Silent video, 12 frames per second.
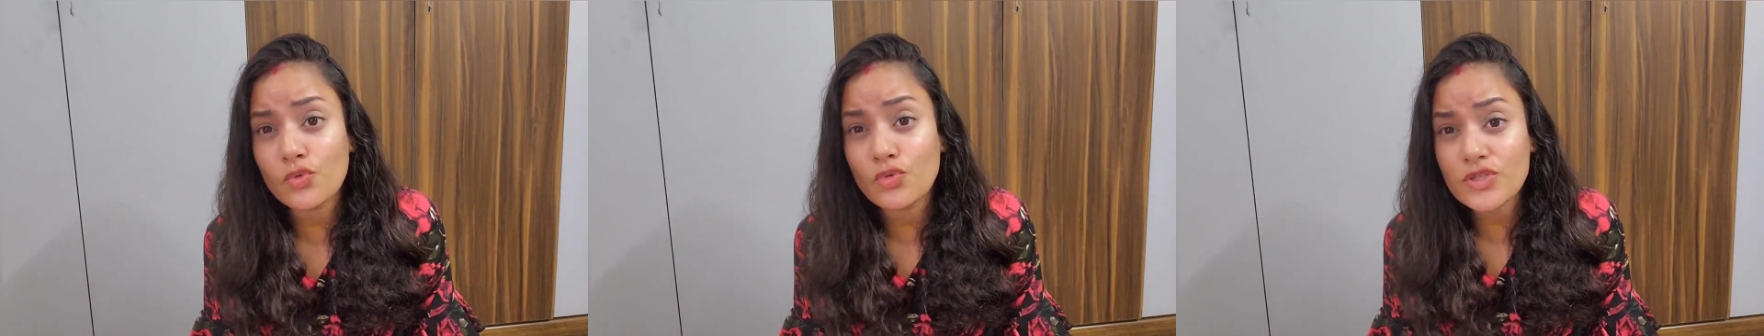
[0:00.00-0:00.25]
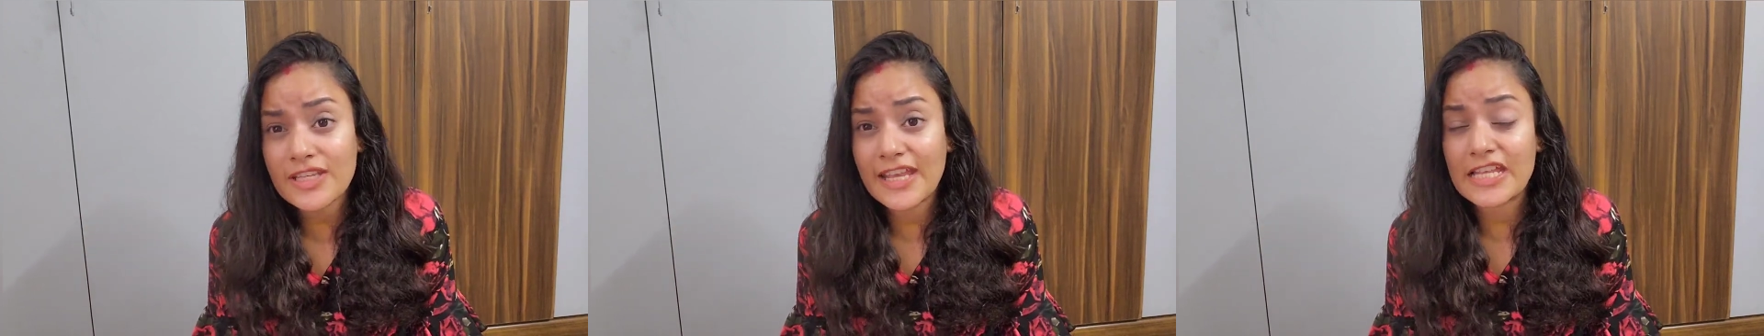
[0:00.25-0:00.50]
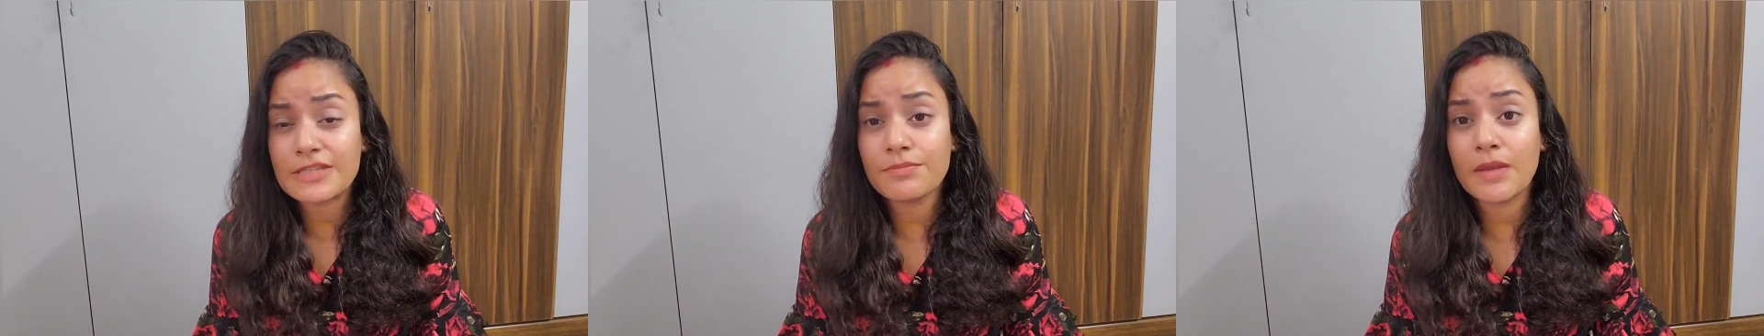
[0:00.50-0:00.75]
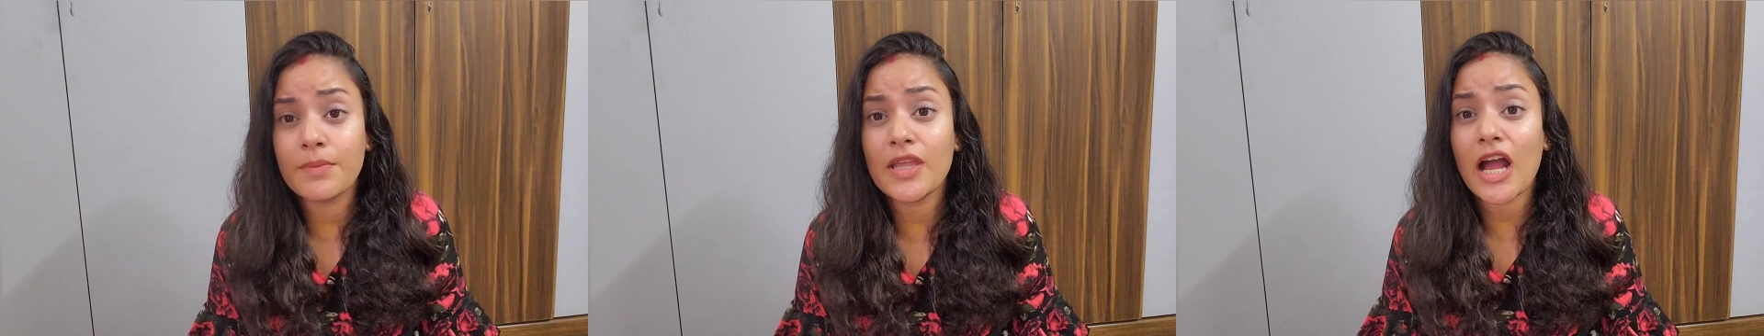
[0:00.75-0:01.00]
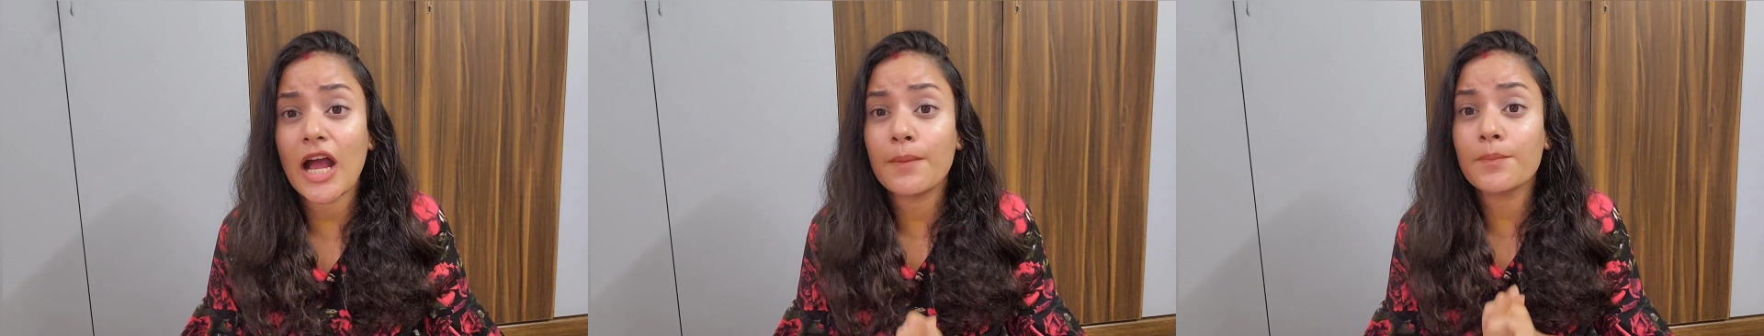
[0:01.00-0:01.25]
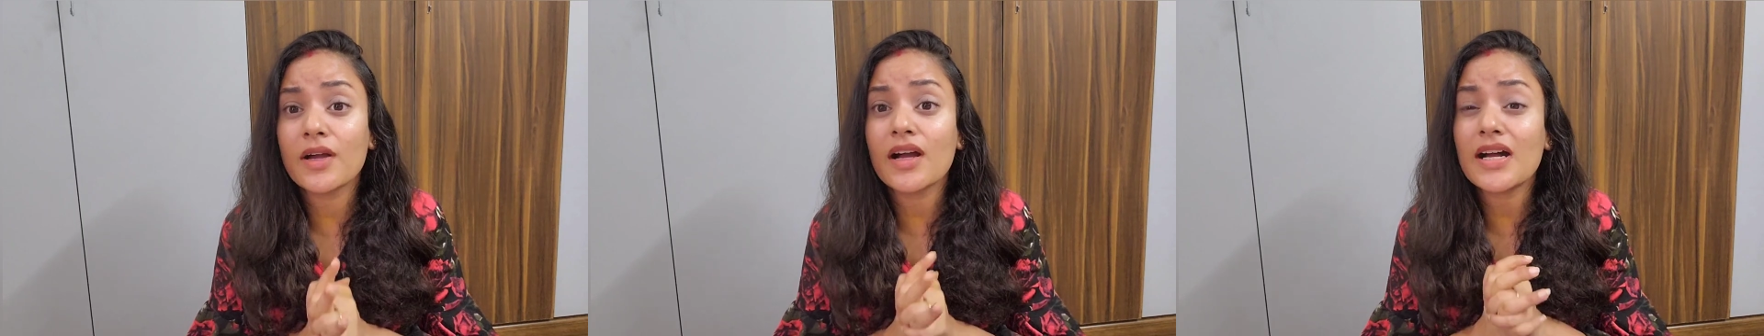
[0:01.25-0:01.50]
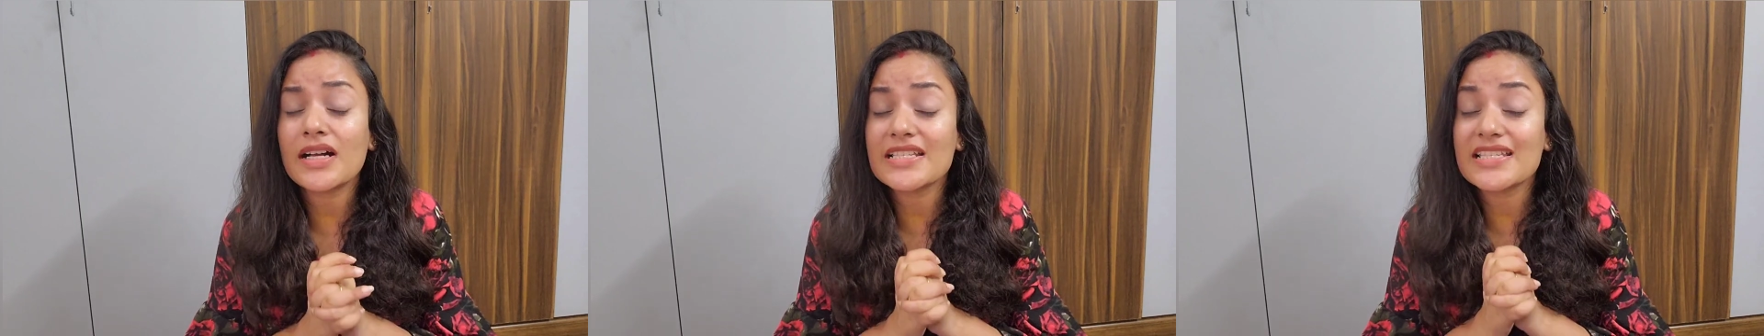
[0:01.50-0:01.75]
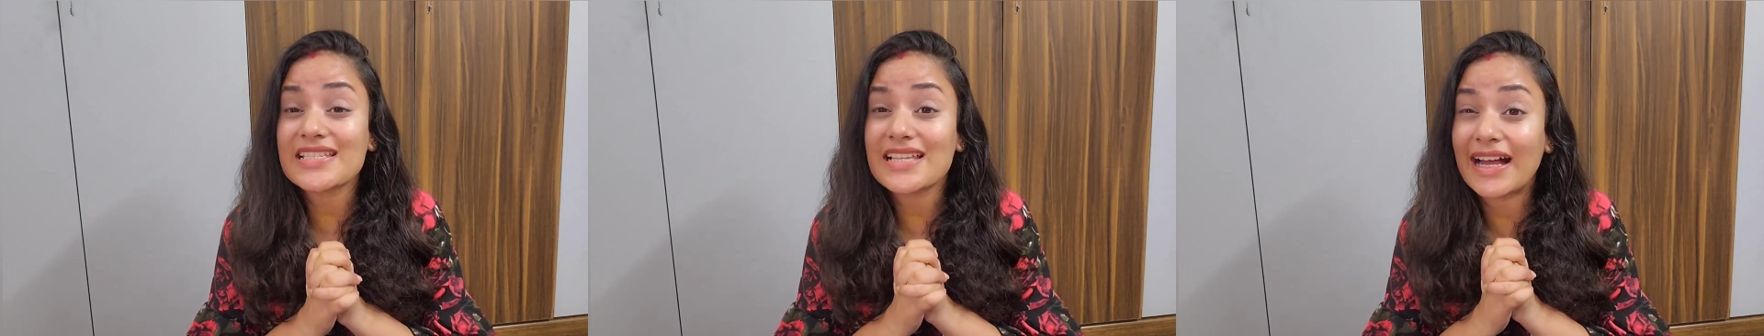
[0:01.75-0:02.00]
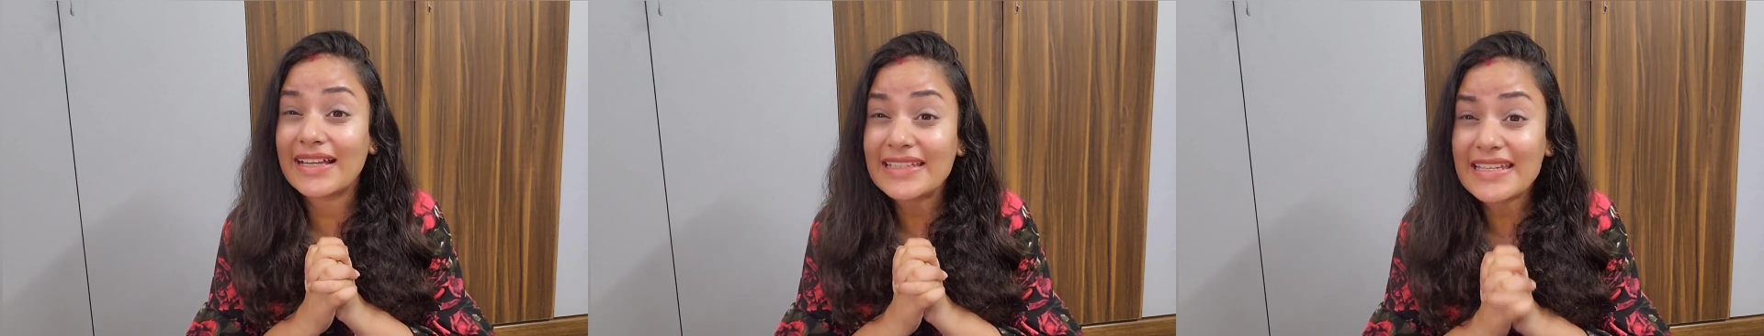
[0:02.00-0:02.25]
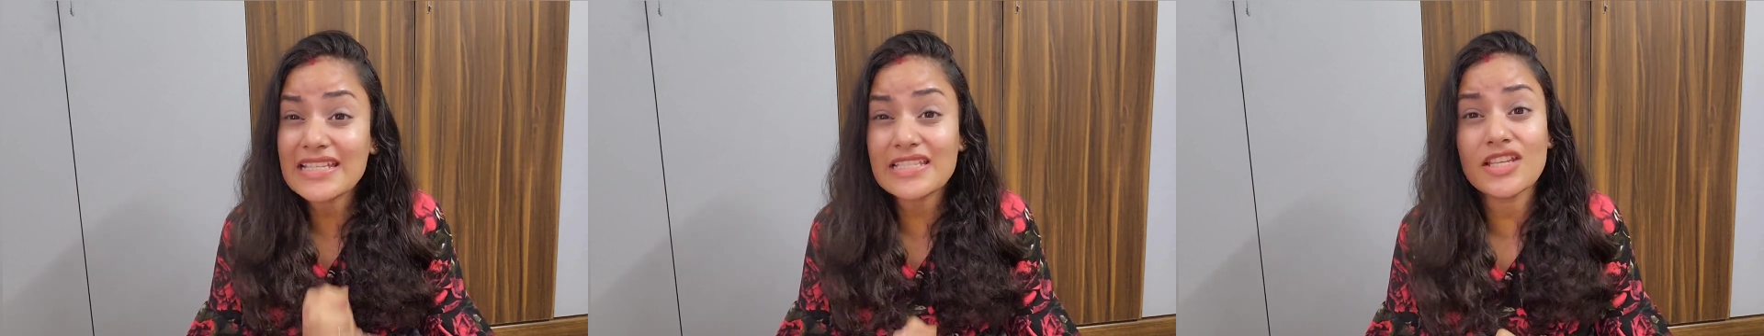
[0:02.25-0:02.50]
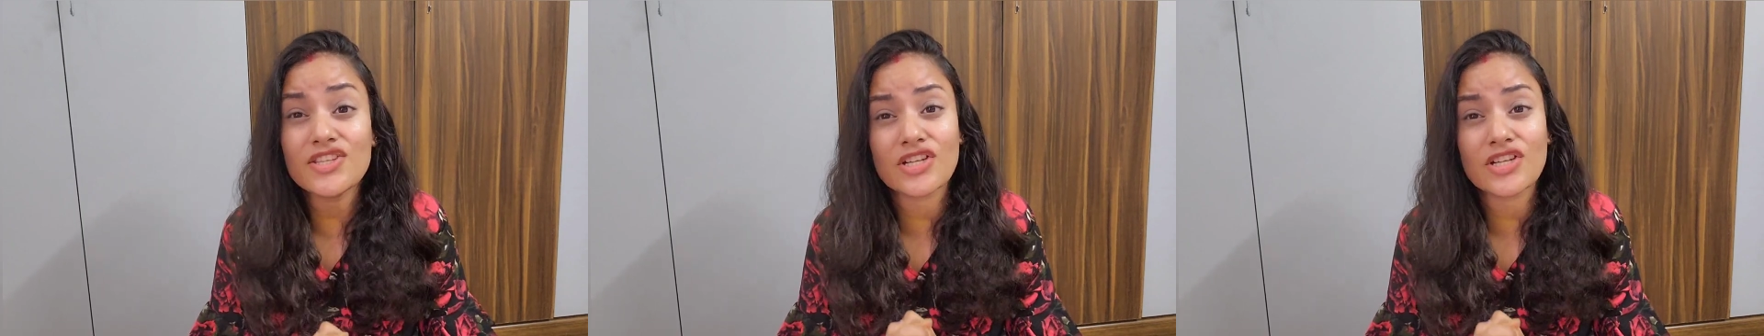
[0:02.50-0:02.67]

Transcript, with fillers: उस केस में भी आपका आसानी से